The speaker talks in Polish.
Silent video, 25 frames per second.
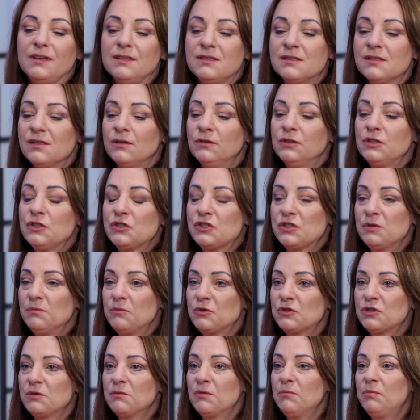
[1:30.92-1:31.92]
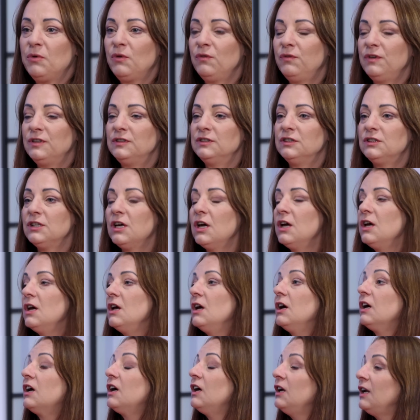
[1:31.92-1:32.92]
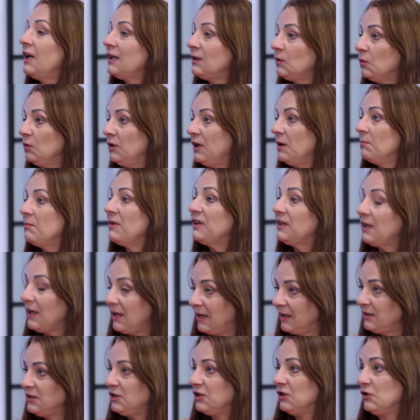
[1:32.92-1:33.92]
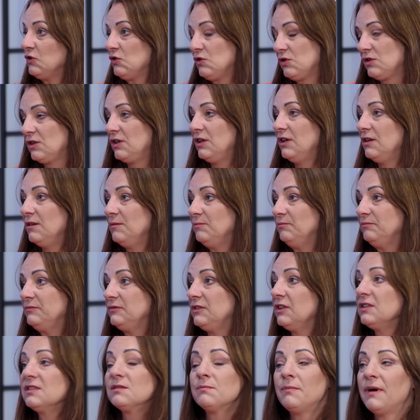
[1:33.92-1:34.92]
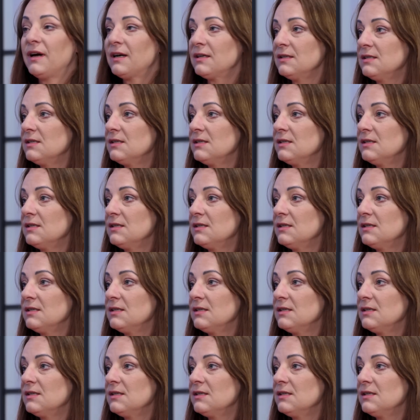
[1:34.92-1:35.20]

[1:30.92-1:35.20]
co jeszcze możemy powiedzieć? Helatuje metale ciężkie. To jest taka bardzo...